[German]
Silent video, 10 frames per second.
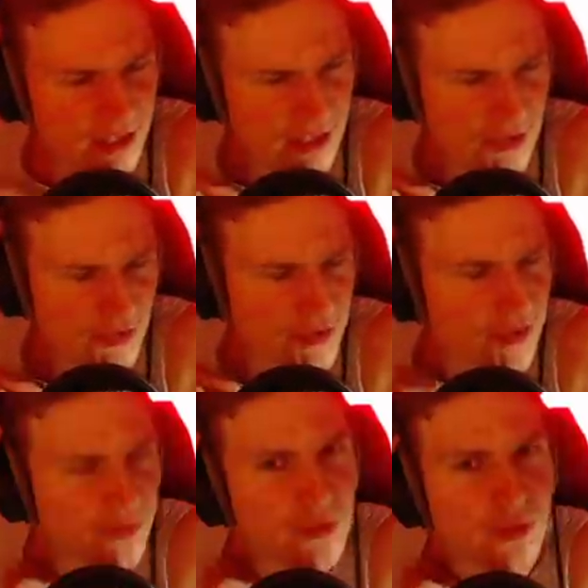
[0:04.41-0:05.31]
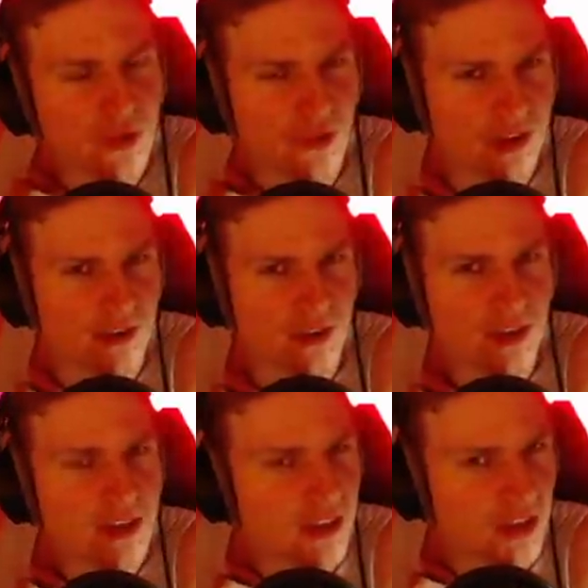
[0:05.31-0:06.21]
Ich darf mich vorstellen,
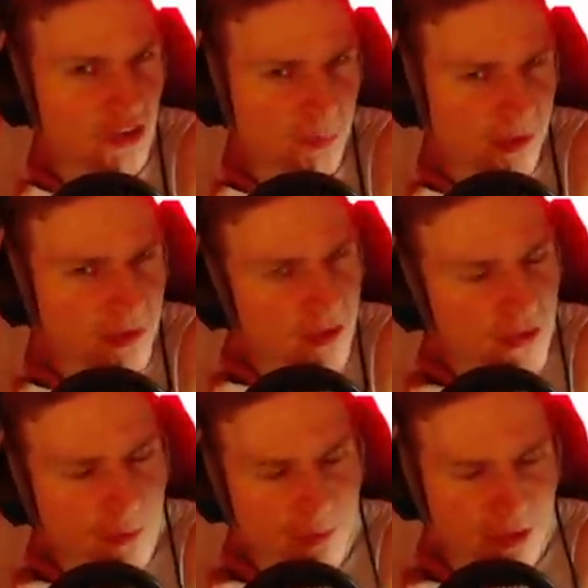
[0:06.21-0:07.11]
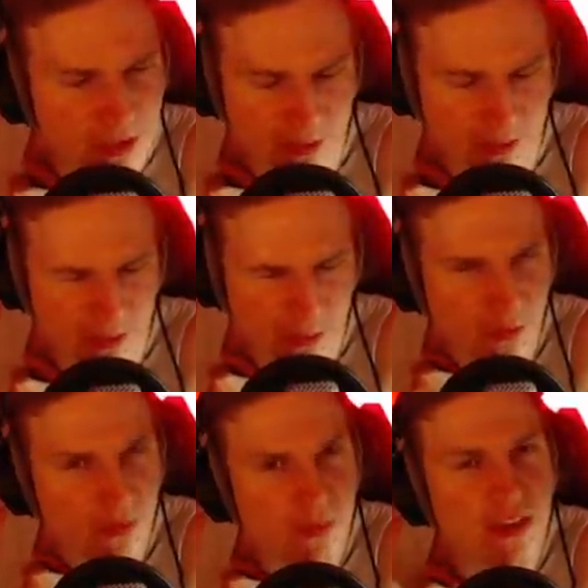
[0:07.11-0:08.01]
ich bin Tobidinius
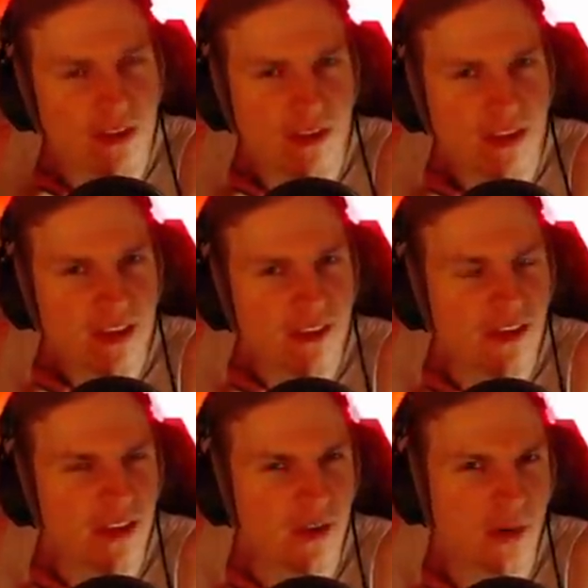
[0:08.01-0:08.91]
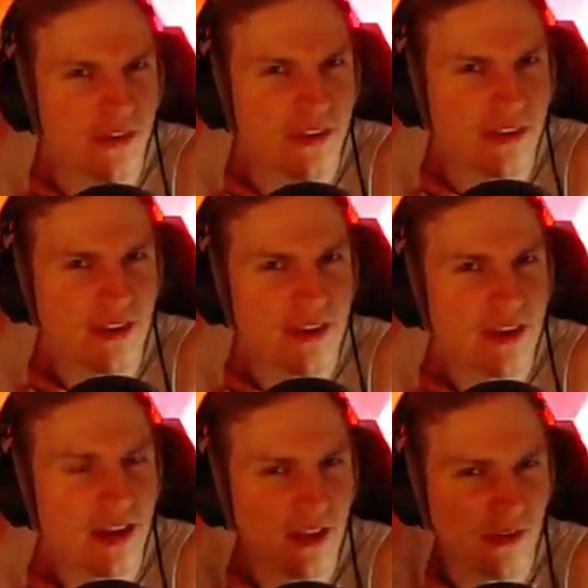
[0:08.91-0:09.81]
und wir werden heute,
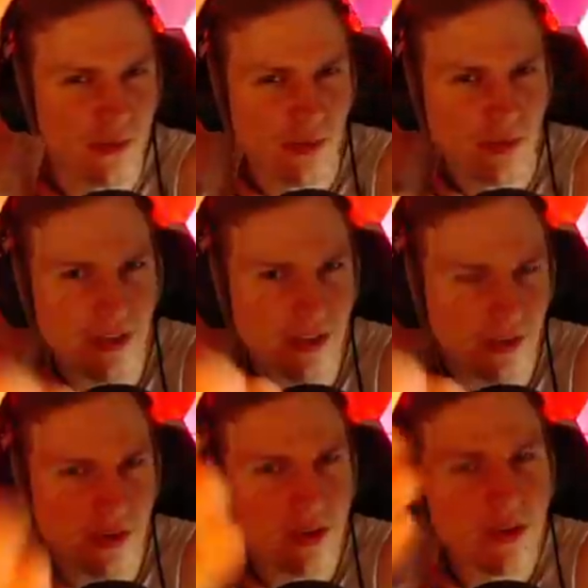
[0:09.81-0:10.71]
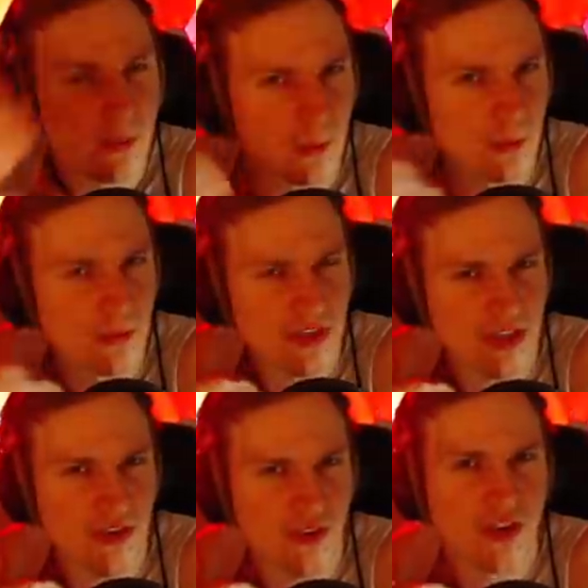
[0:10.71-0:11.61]
also ihr und
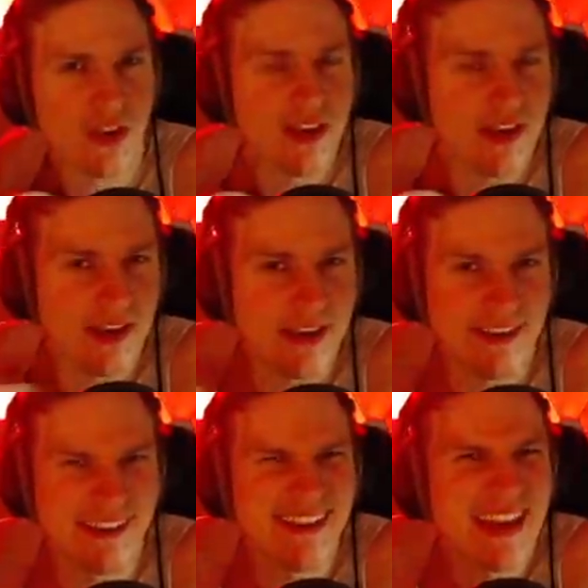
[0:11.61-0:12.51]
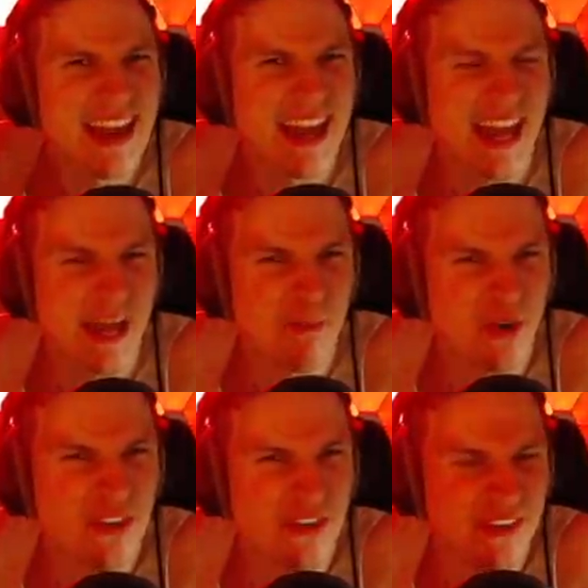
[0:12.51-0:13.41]
ich, einen
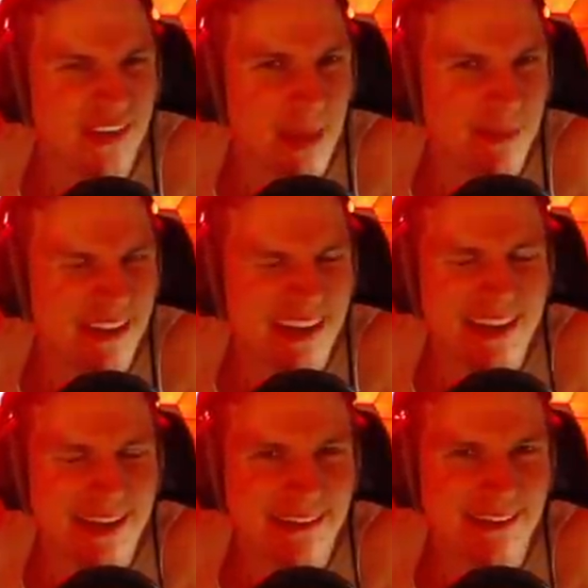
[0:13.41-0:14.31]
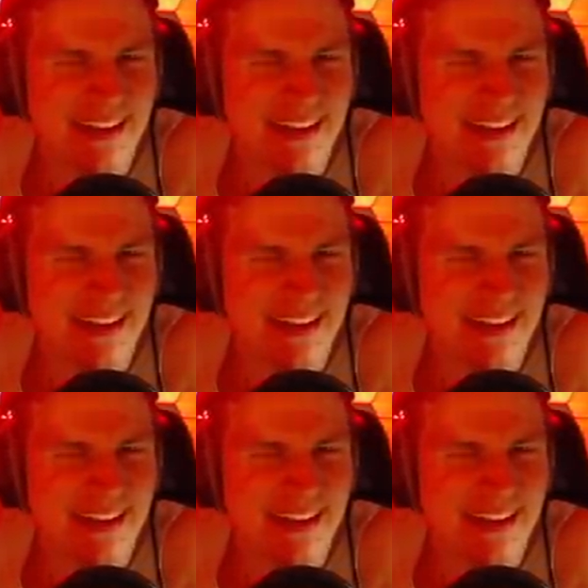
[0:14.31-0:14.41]
romantischen Abend einleiten,